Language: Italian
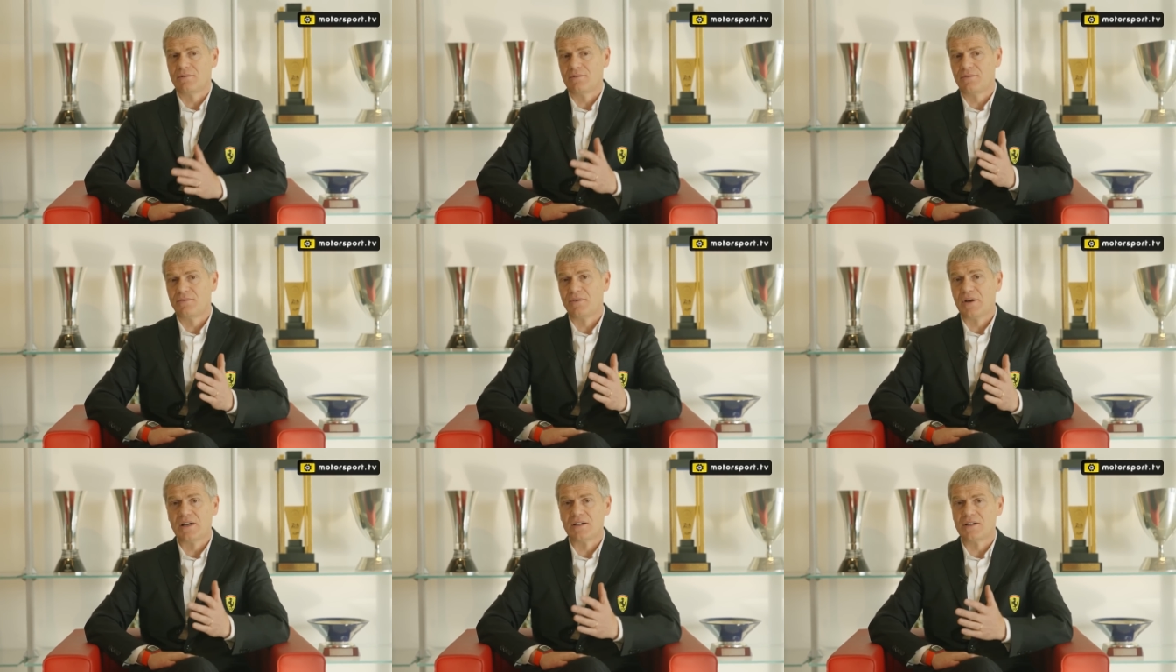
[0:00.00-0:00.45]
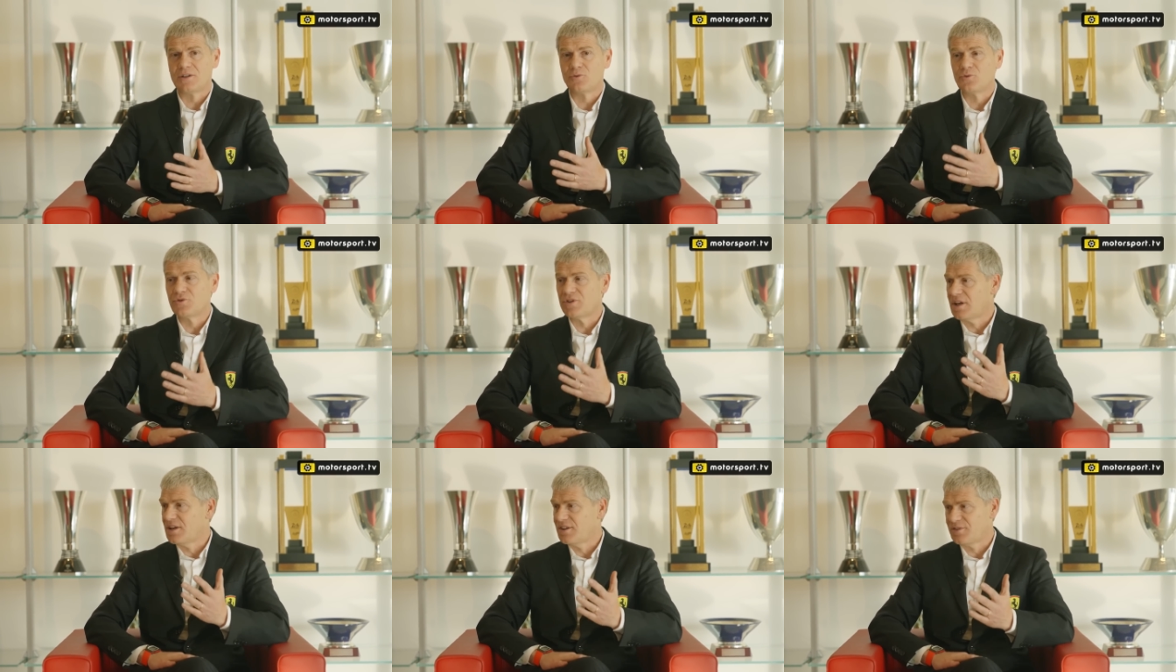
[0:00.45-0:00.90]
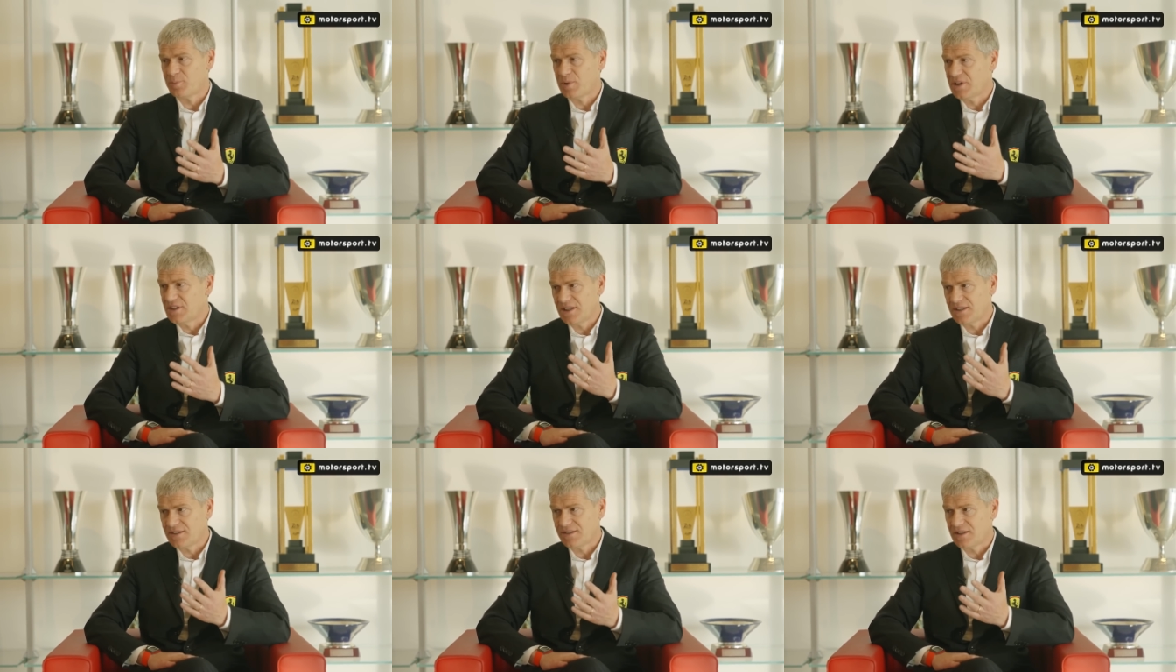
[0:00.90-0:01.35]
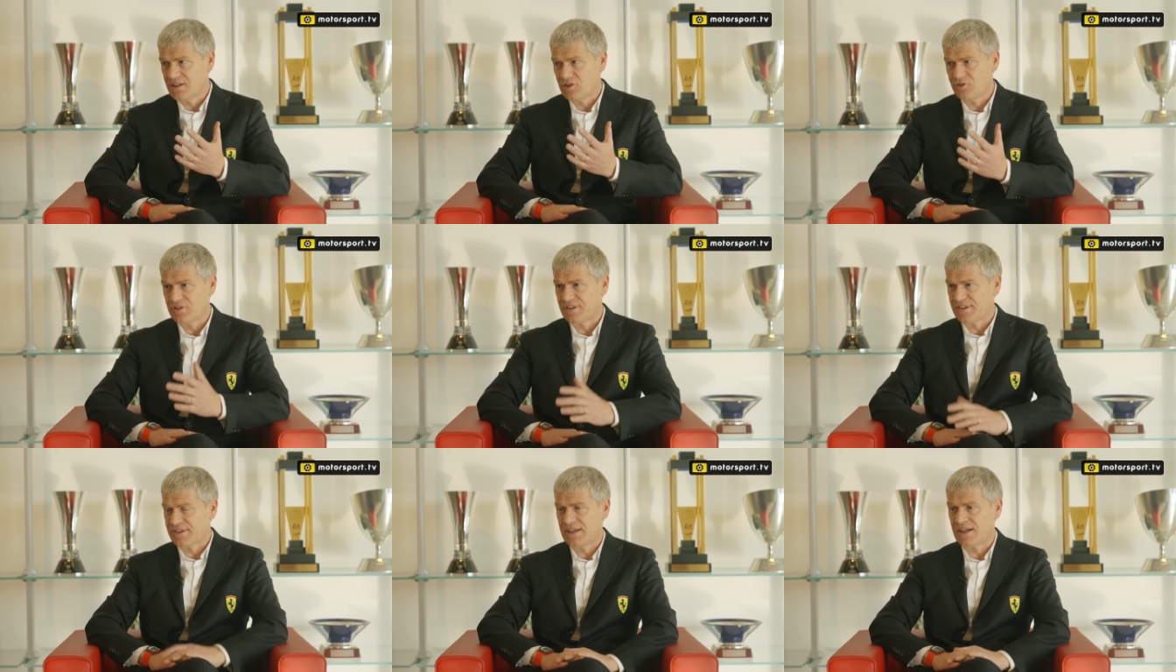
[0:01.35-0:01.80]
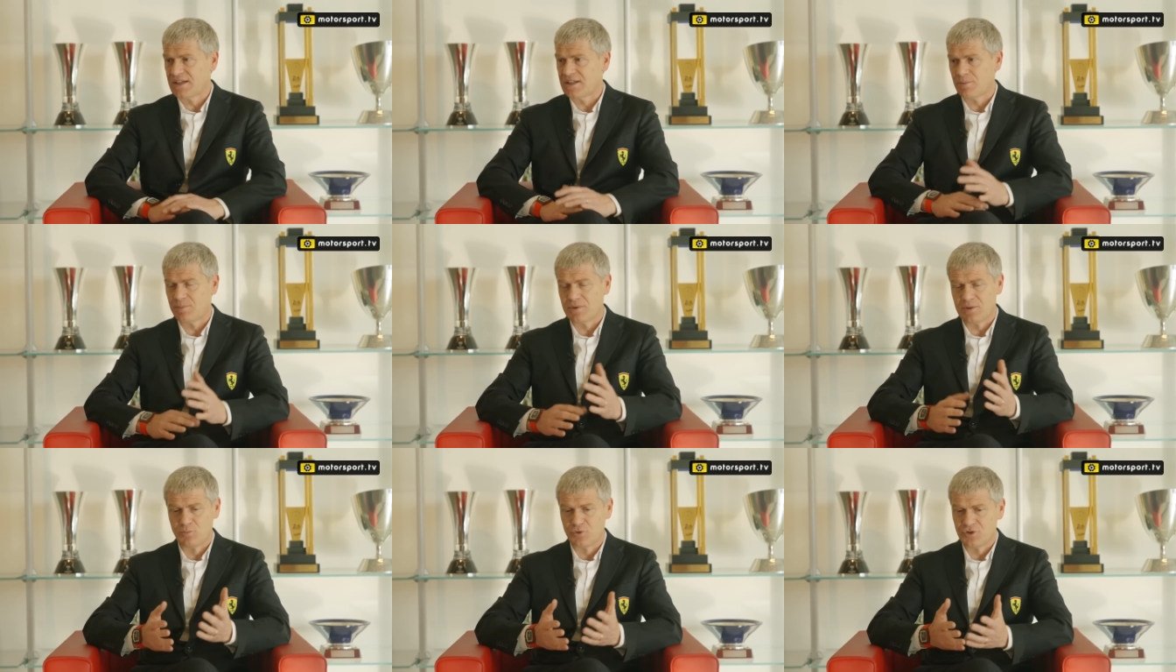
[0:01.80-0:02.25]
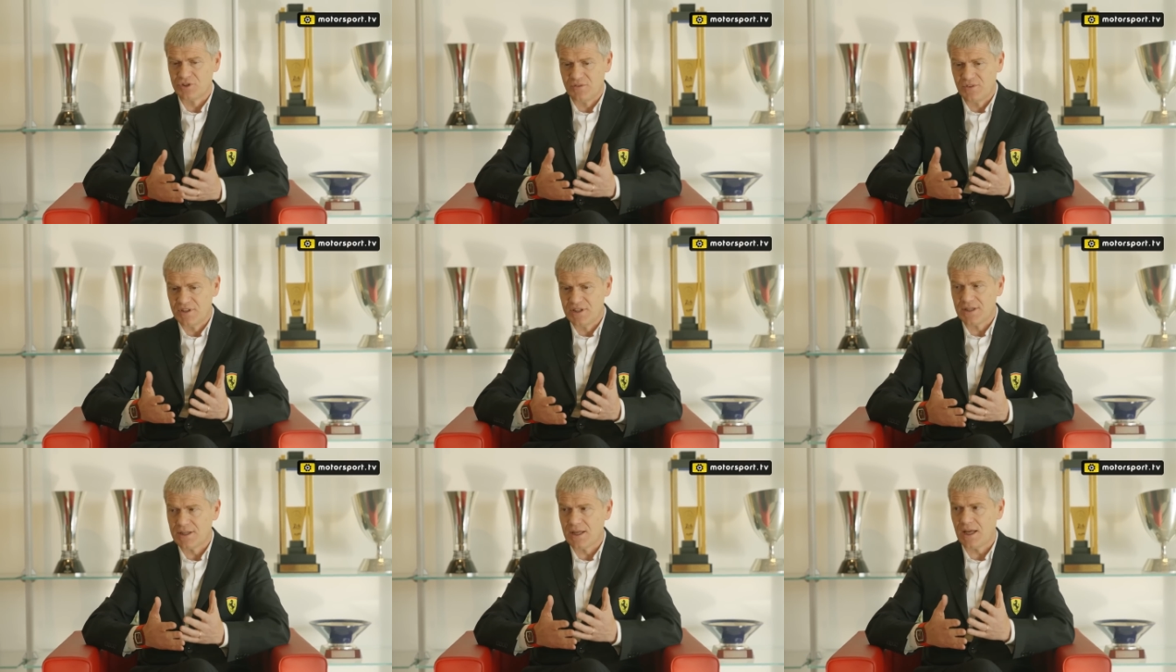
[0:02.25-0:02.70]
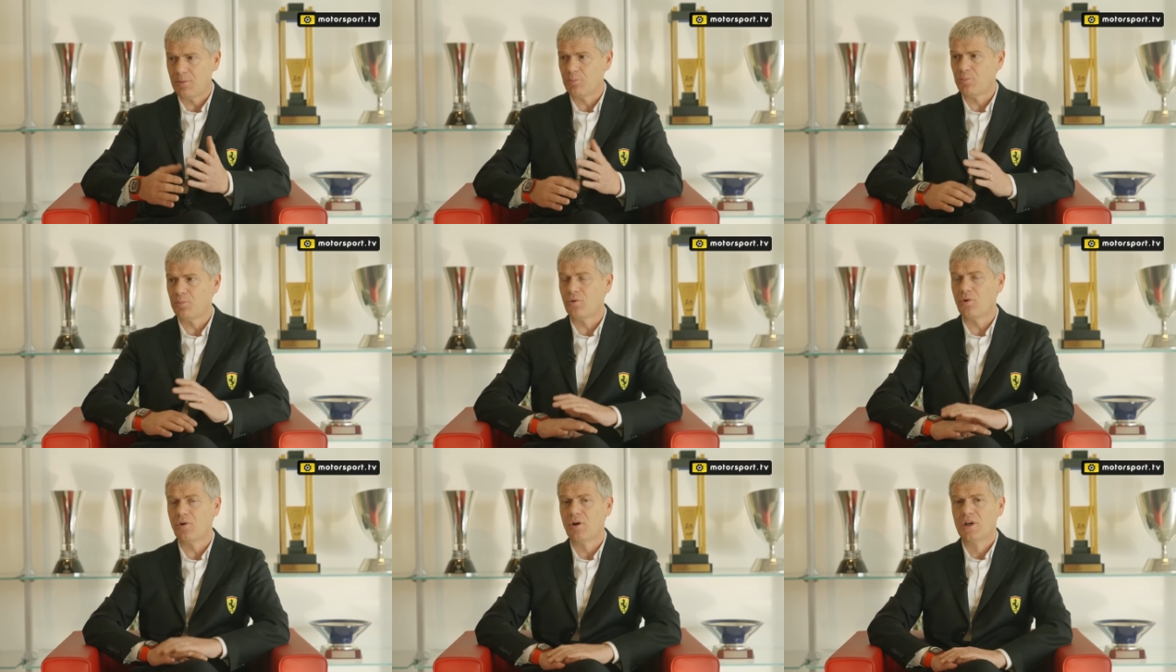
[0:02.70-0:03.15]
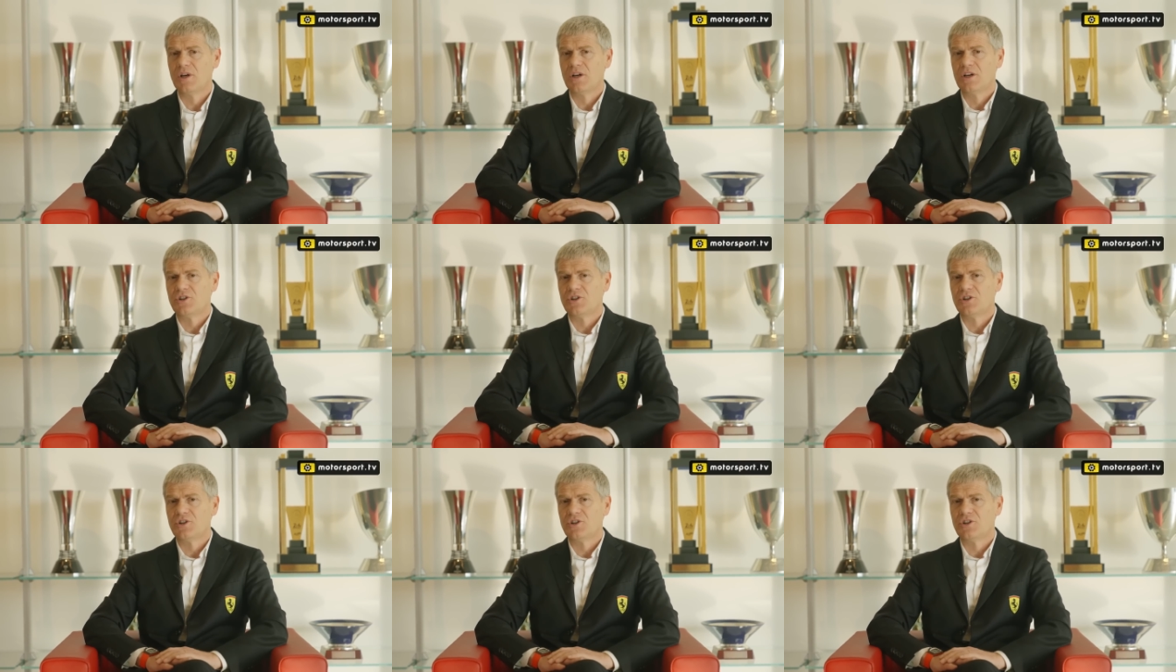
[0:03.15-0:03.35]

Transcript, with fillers: fare tutta l'esperienza necessaria per motivi di tempo,